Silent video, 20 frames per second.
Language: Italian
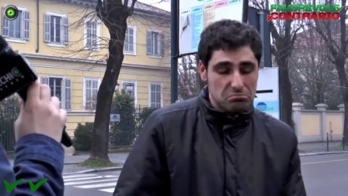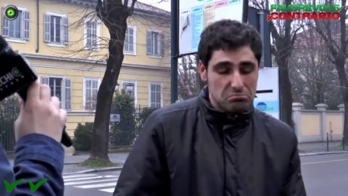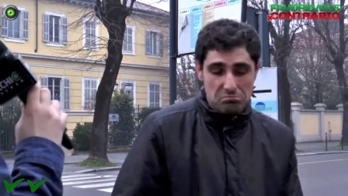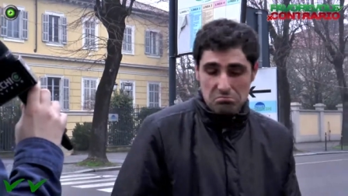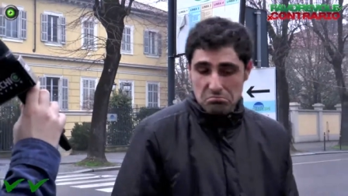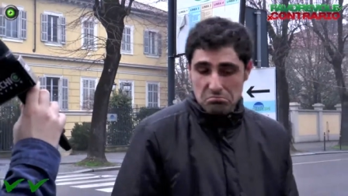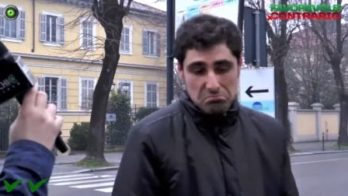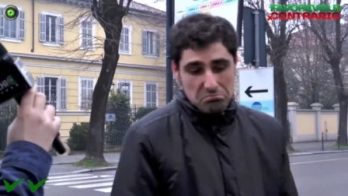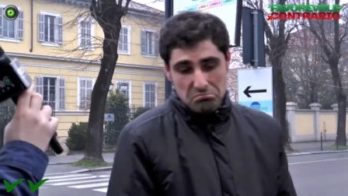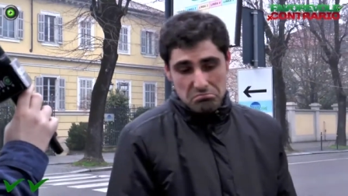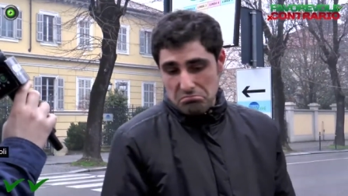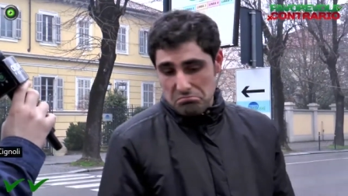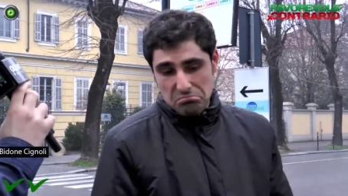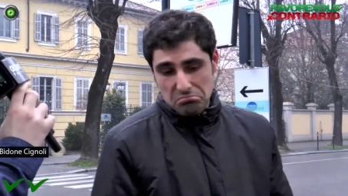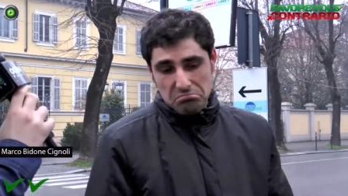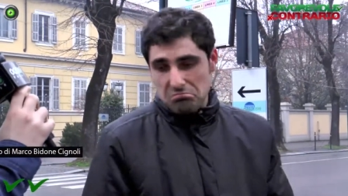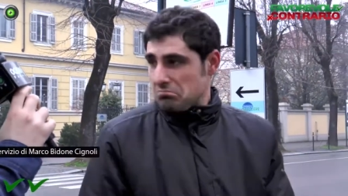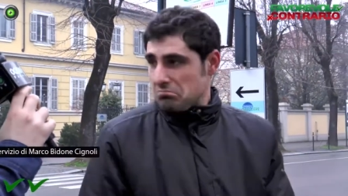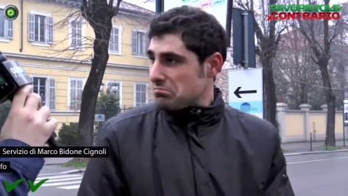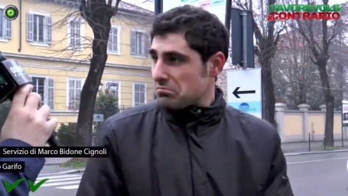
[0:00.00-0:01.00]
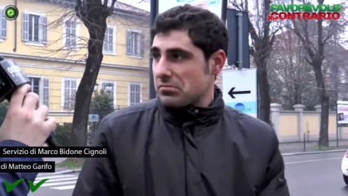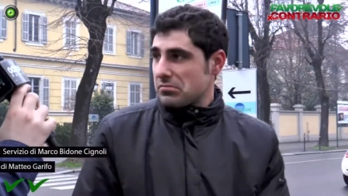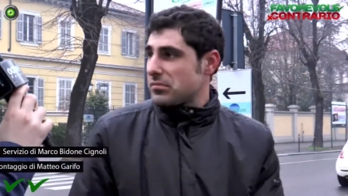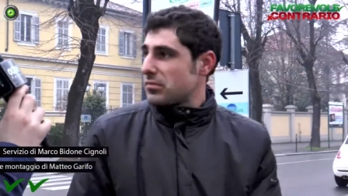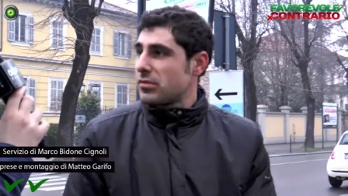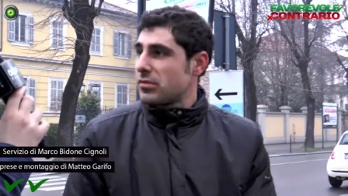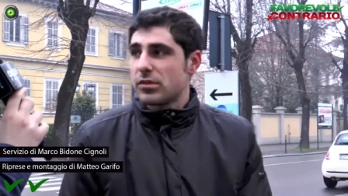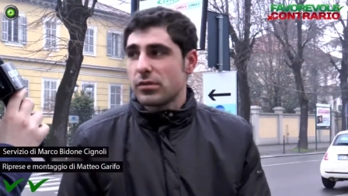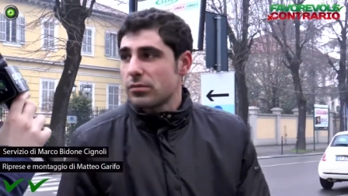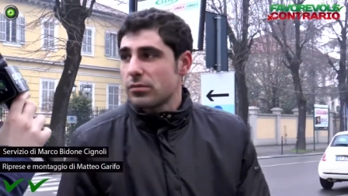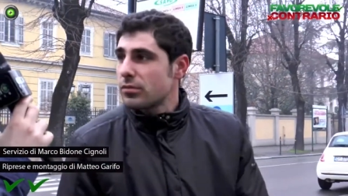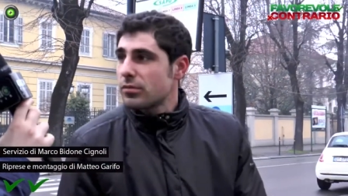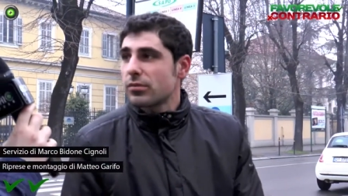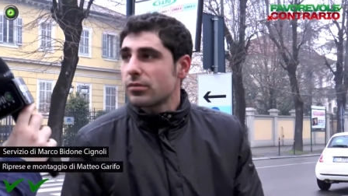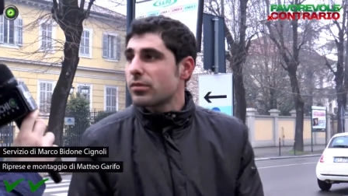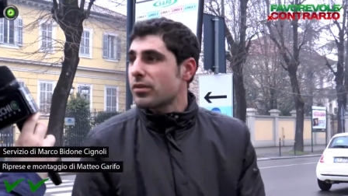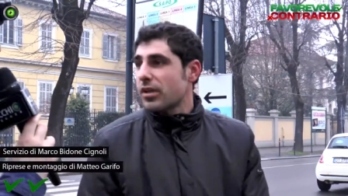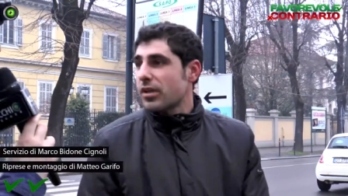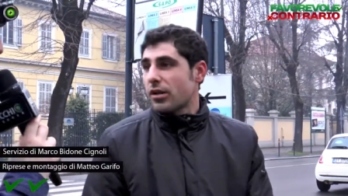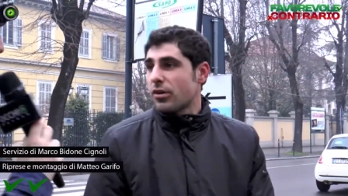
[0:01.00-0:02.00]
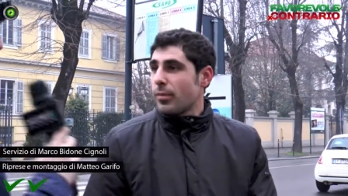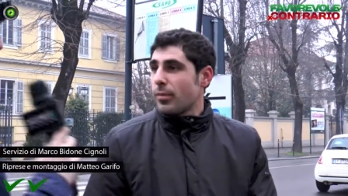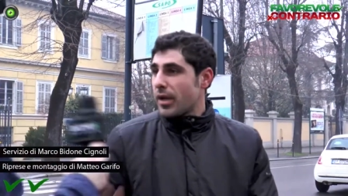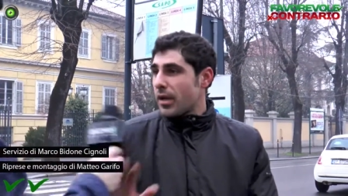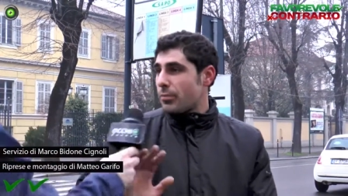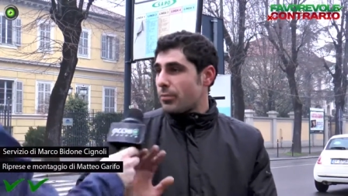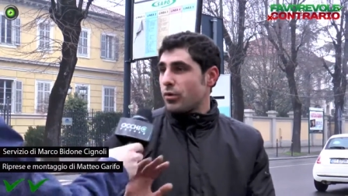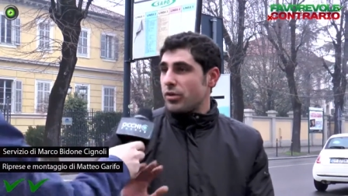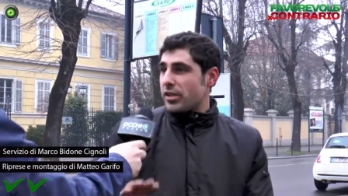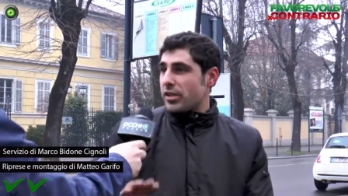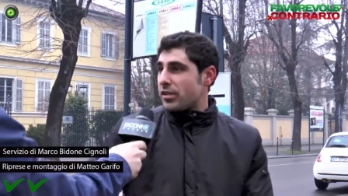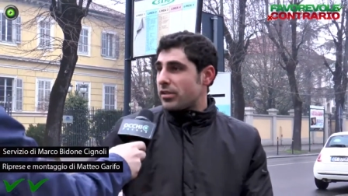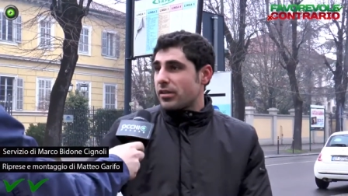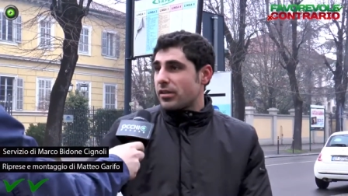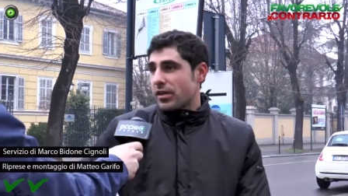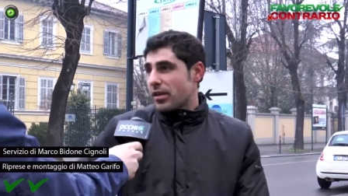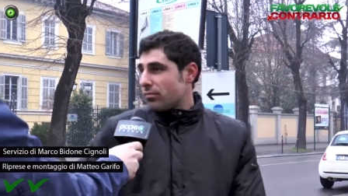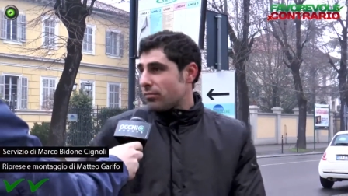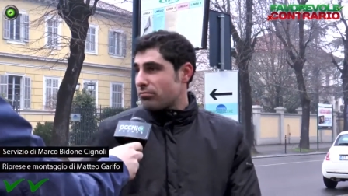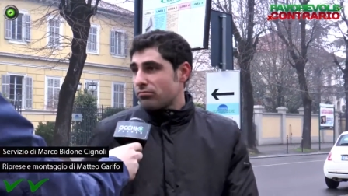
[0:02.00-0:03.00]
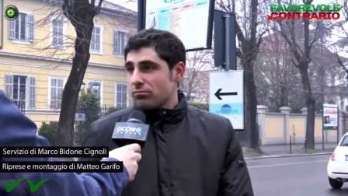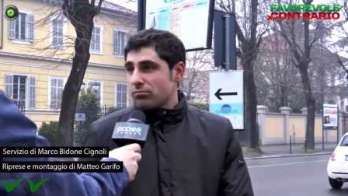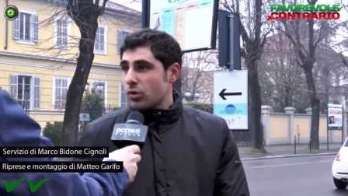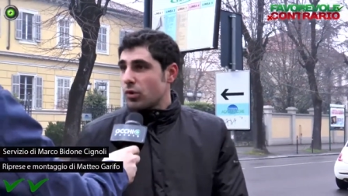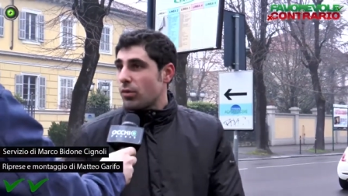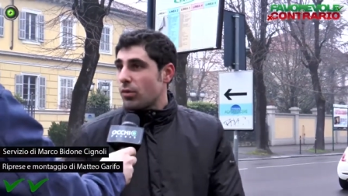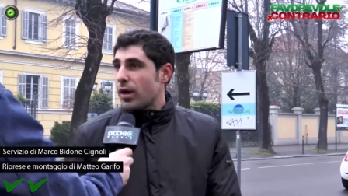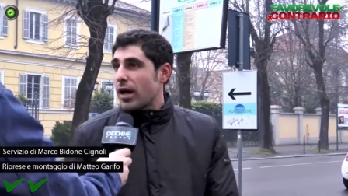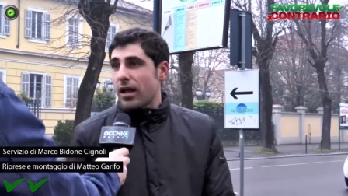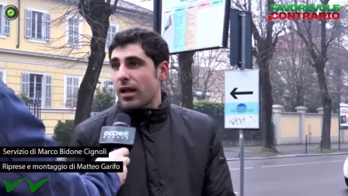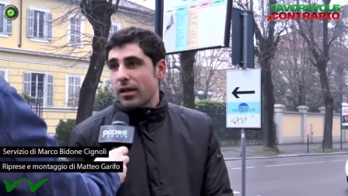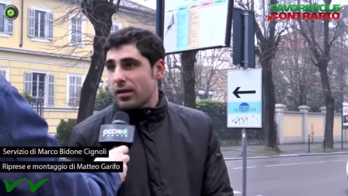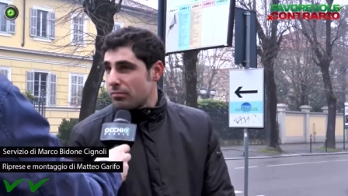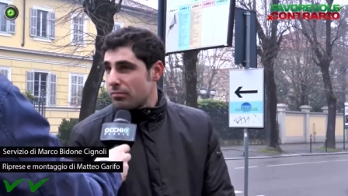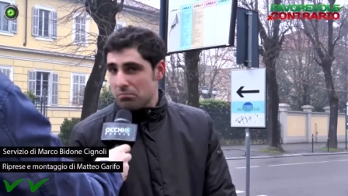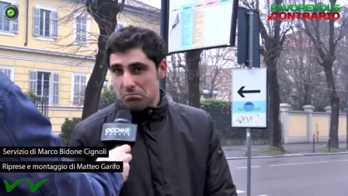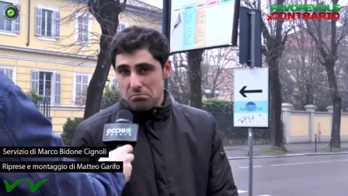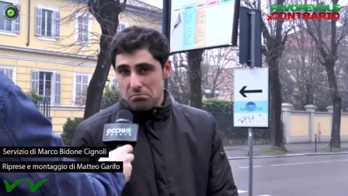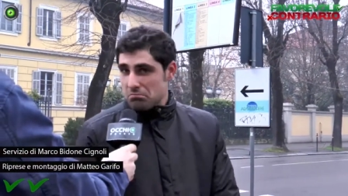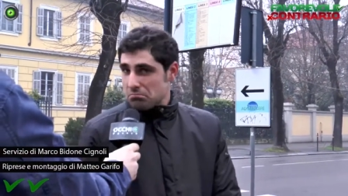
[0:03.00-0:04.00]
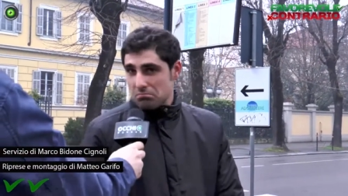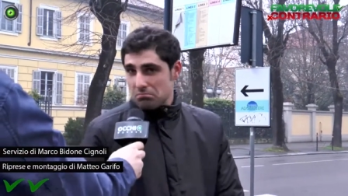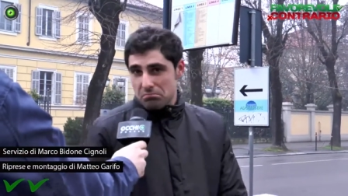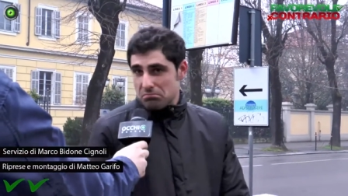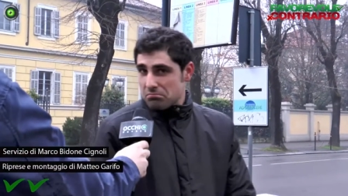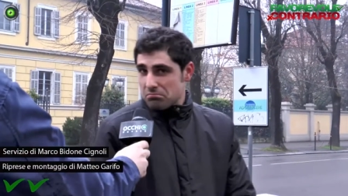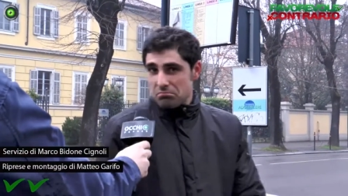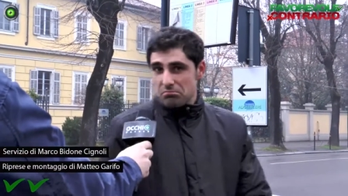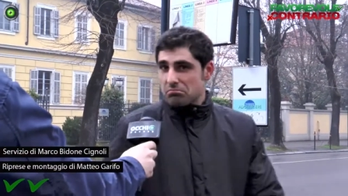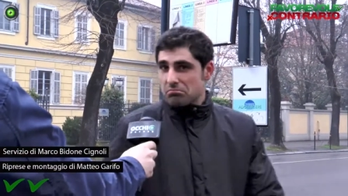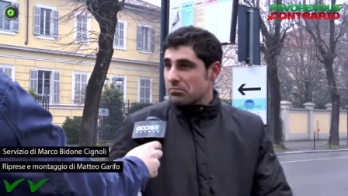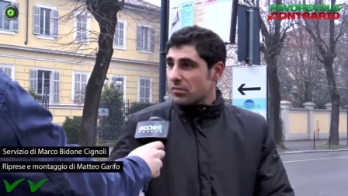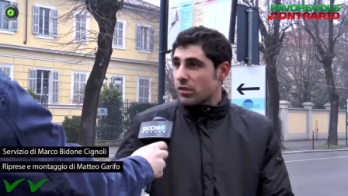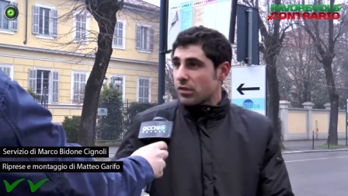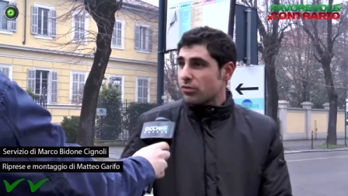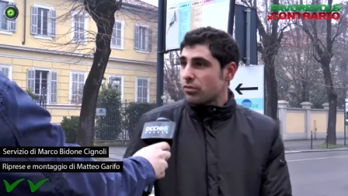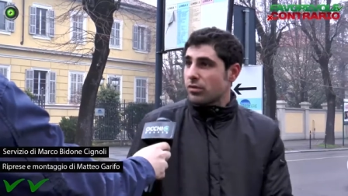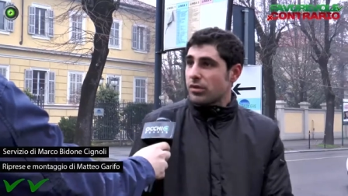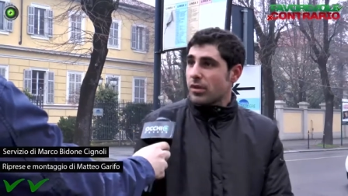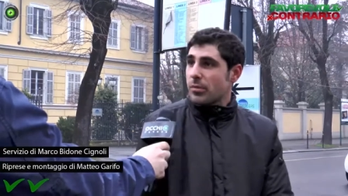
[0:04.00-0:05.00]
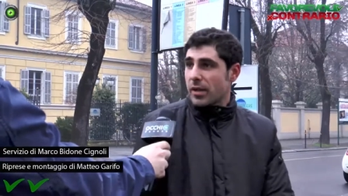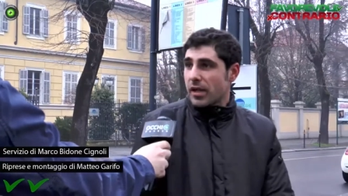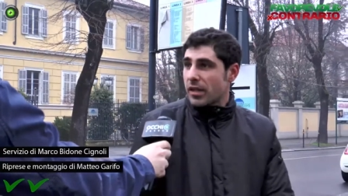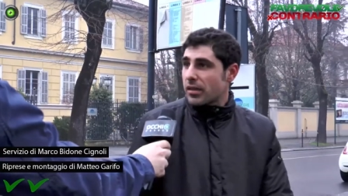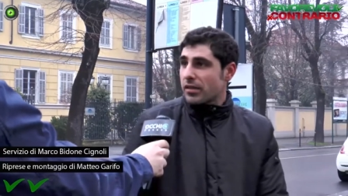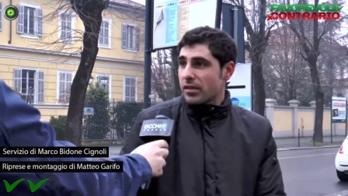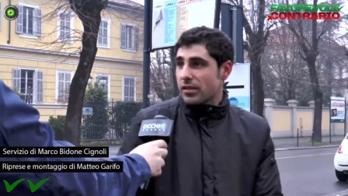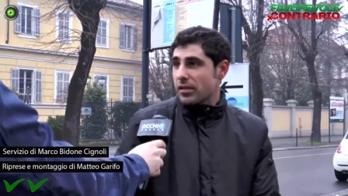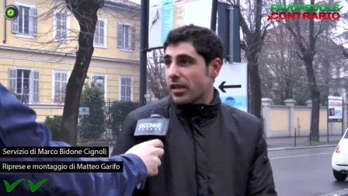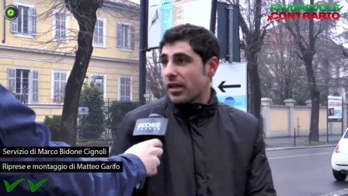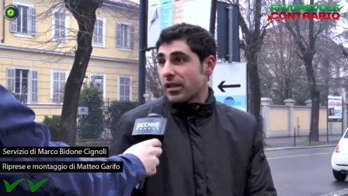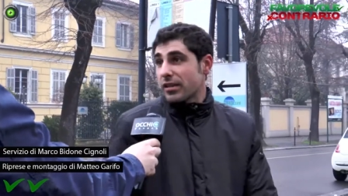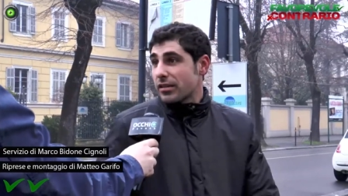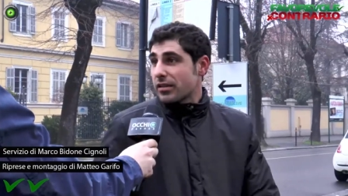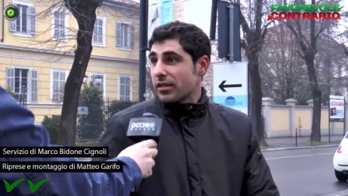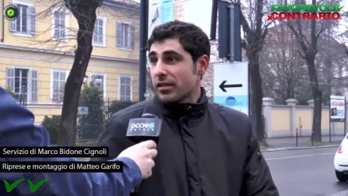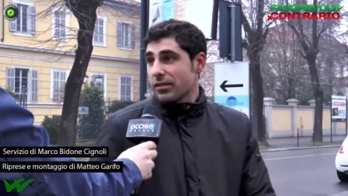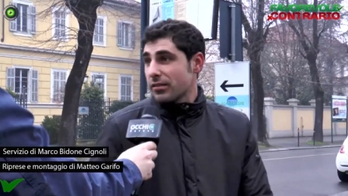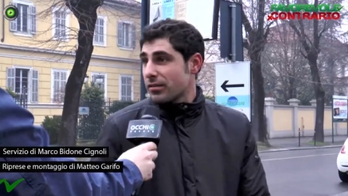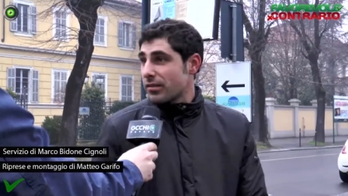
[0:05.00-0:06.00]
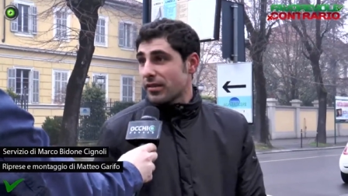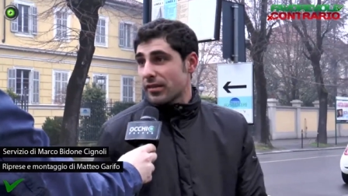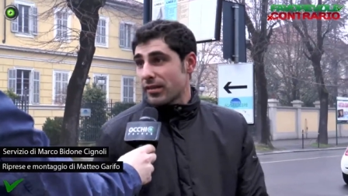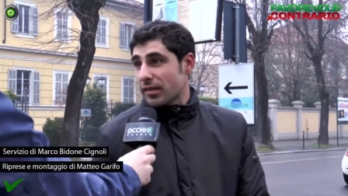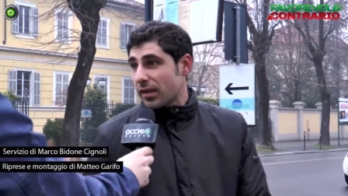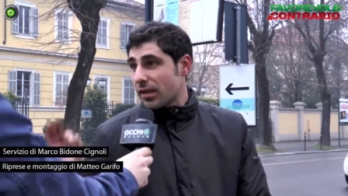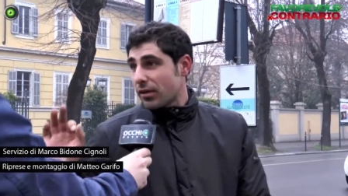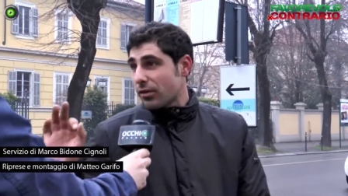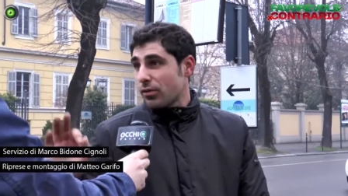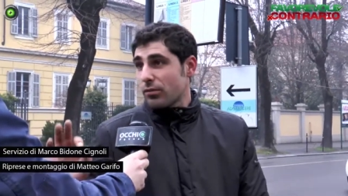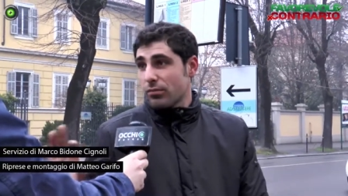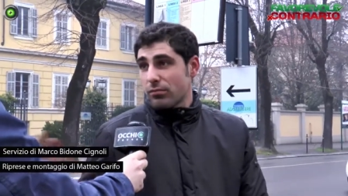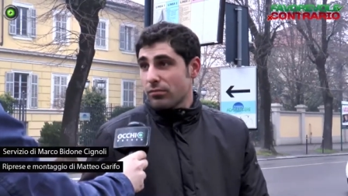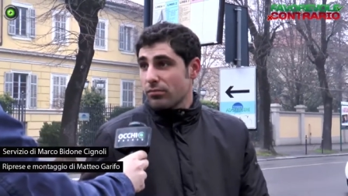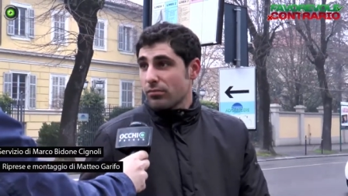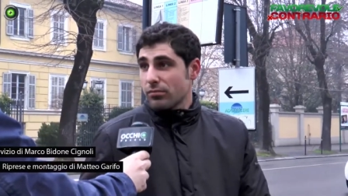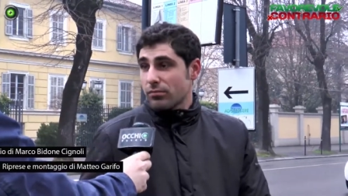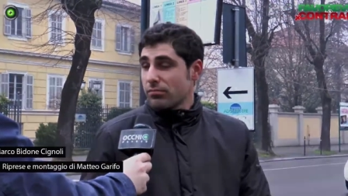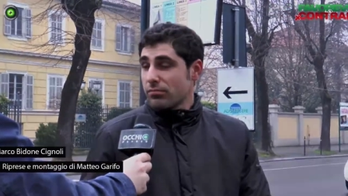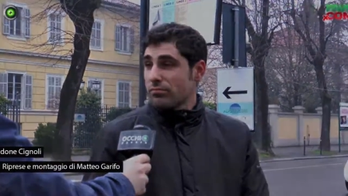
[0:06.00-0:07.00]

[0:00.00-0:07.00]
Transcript: secondo te non rappresentano un argomento importante? Come la politica, uguale. Assolutamente, niente, zero.